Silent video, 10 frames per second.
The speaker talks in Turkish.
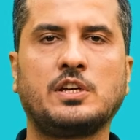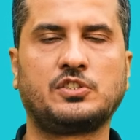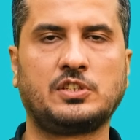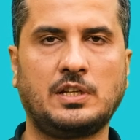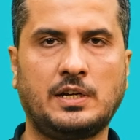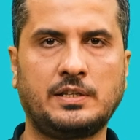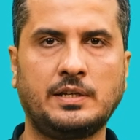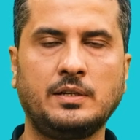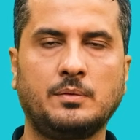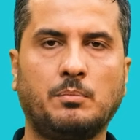olan
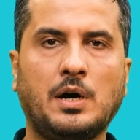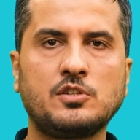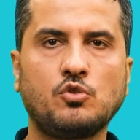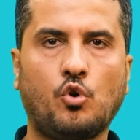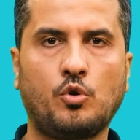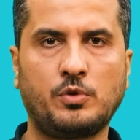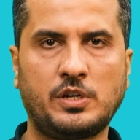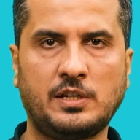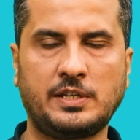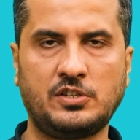kişilerde bazı
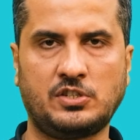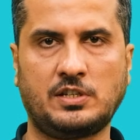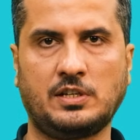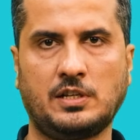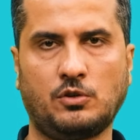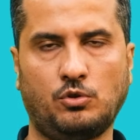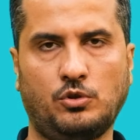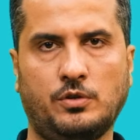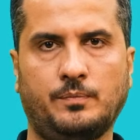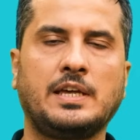hormonal değişiklikler
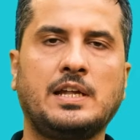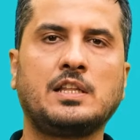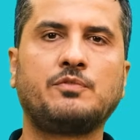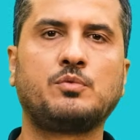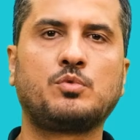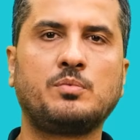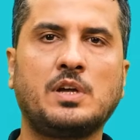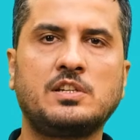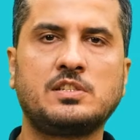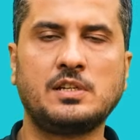oluyor. Genelde
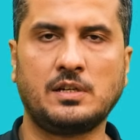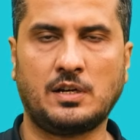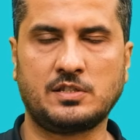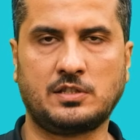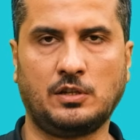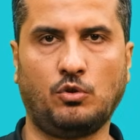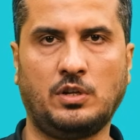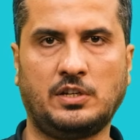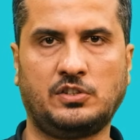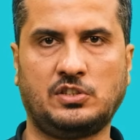fibromiyazi hastalığı
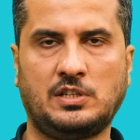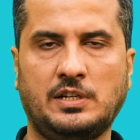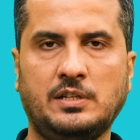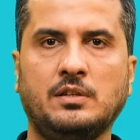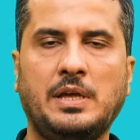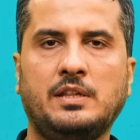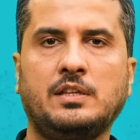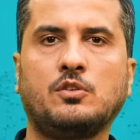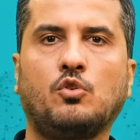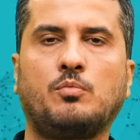olan kişilerin
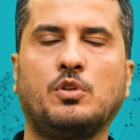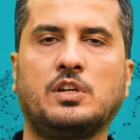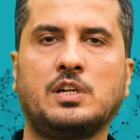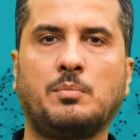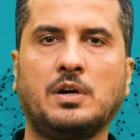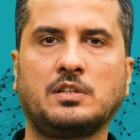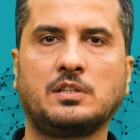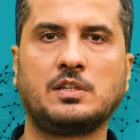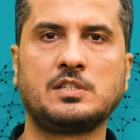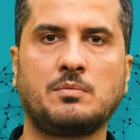beyindeki hormonlarına
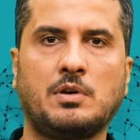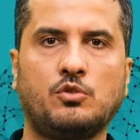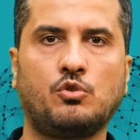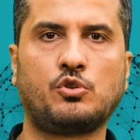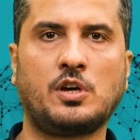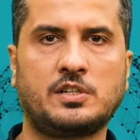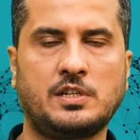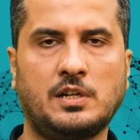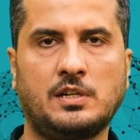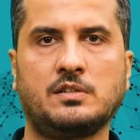baktıkları zaman
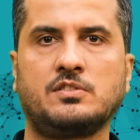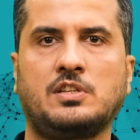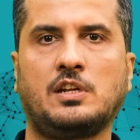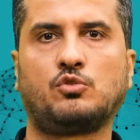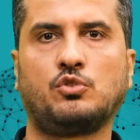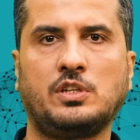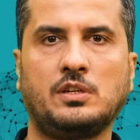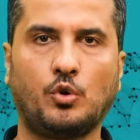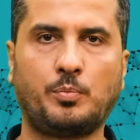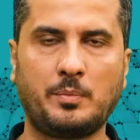nöroadrenalin,
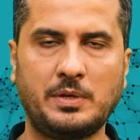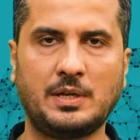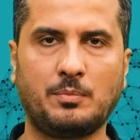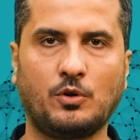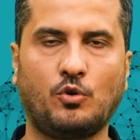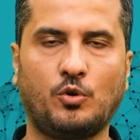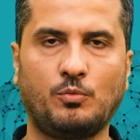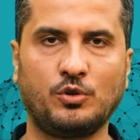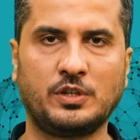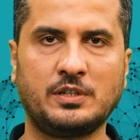serotonin, dopamin gibi
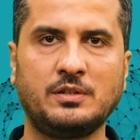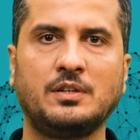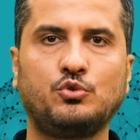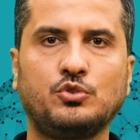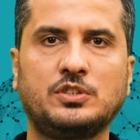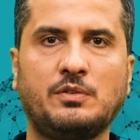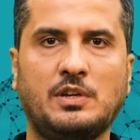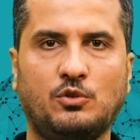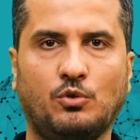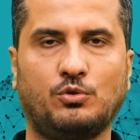hormonların düşük
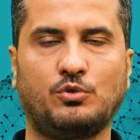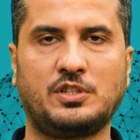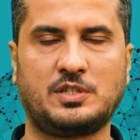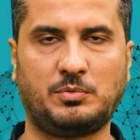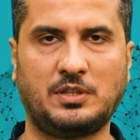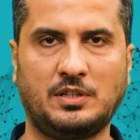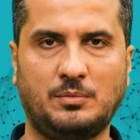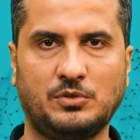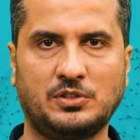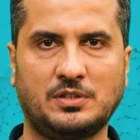seviyede olduğu tespit
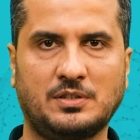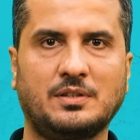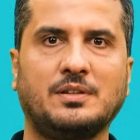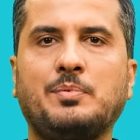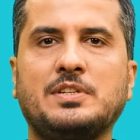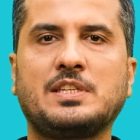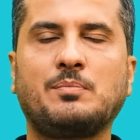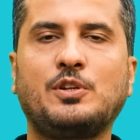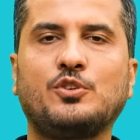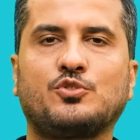edilmiştir. Hepiniz
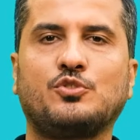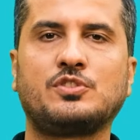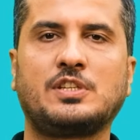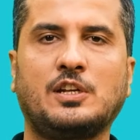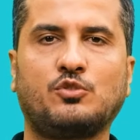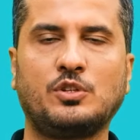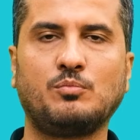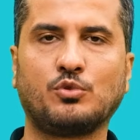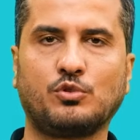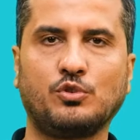de biliyorsunuz serotonin
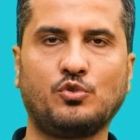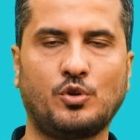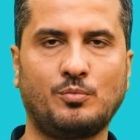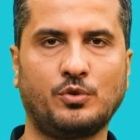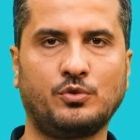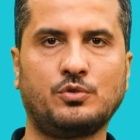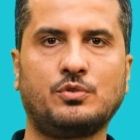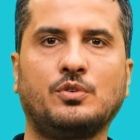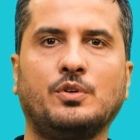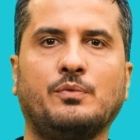mutluluk
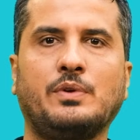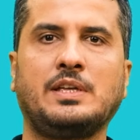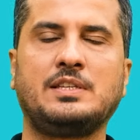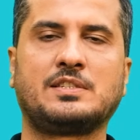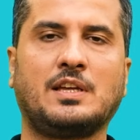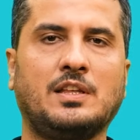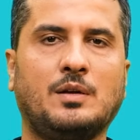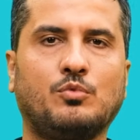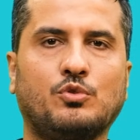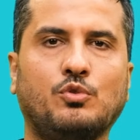hormonudur ve
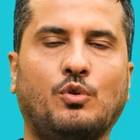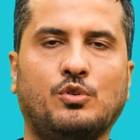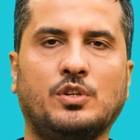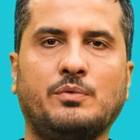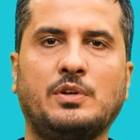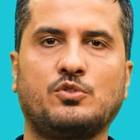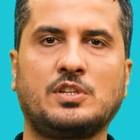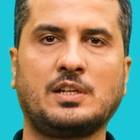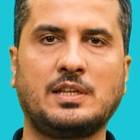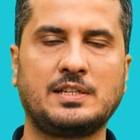insanlar mutlu olduğunda ve
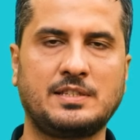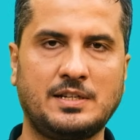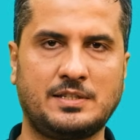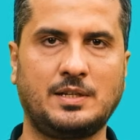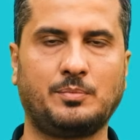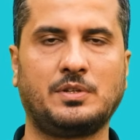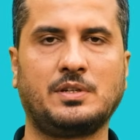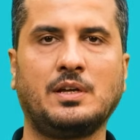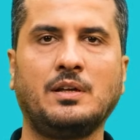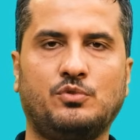özellikle egzersiz
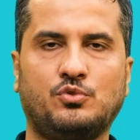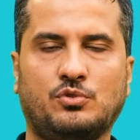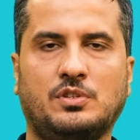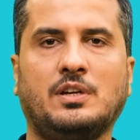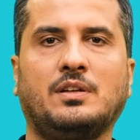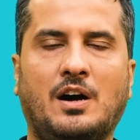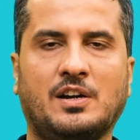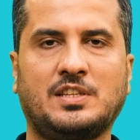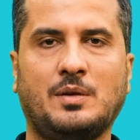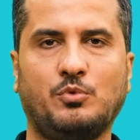yaptığında vücutta
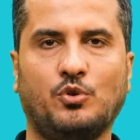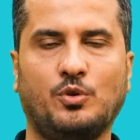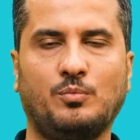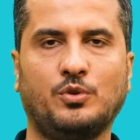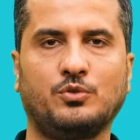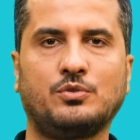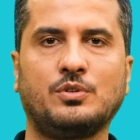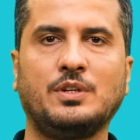artan bir hormondur.